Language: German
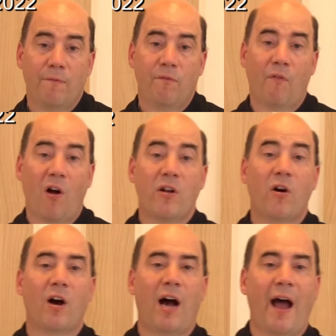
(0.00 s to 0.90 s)
Wir wollen
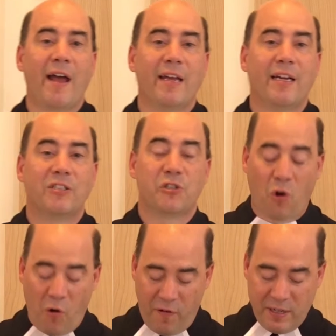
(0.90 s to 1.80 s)
noch eine
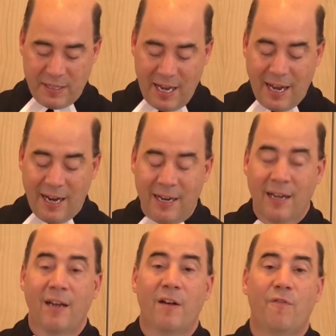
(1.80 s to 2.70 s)
Strophe singen
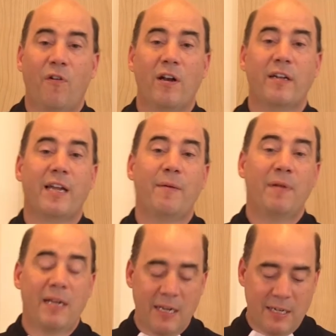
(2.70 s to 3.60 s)
von dem
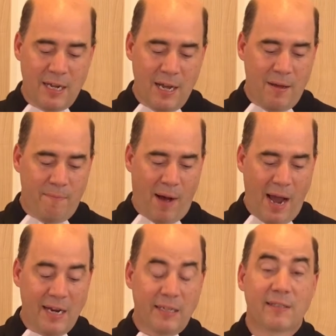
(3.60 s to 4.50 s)
Lied
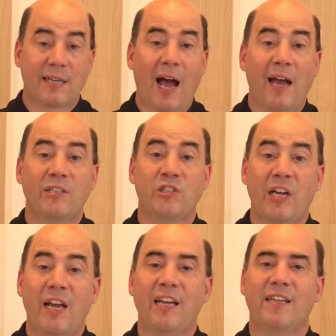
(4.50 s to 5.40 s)
Meine Zeit
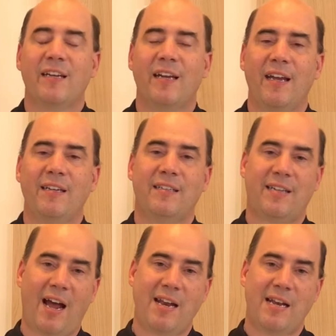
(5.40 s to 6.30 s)
steht in
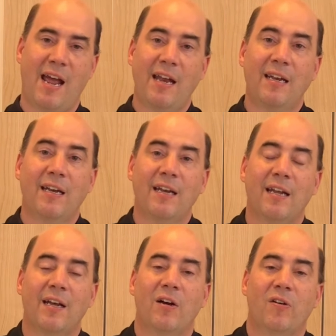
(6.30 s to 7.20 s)
deinen Händen
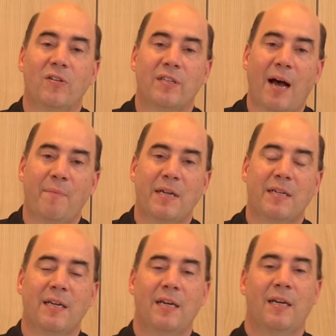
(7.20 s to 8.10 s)
und damit
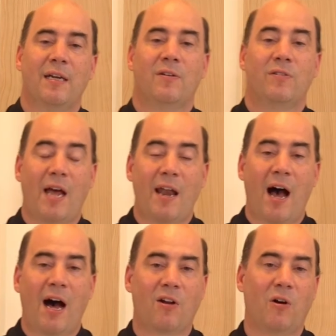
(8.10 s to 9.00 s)
und
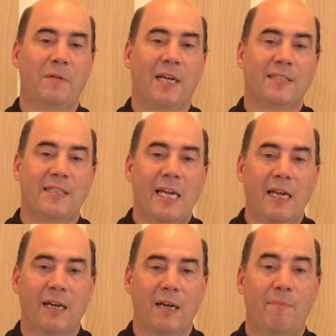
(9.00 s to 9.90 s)
danach kommt der
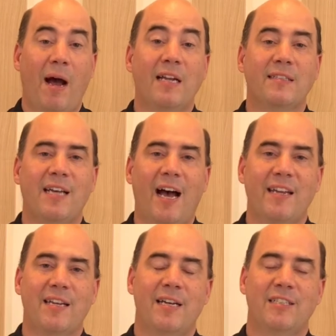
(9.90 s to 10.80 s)
Segen. Meine Zeit
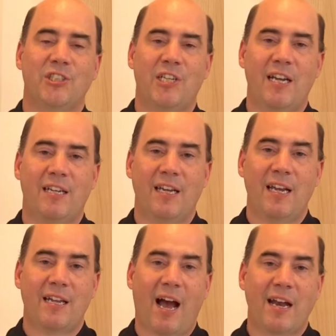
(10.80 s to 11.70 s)
steht in
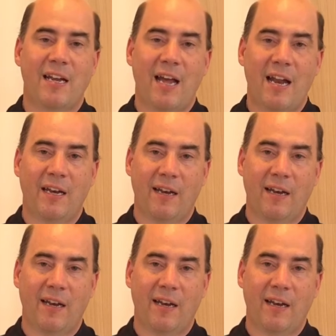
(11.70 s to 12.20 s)
deinen Händen.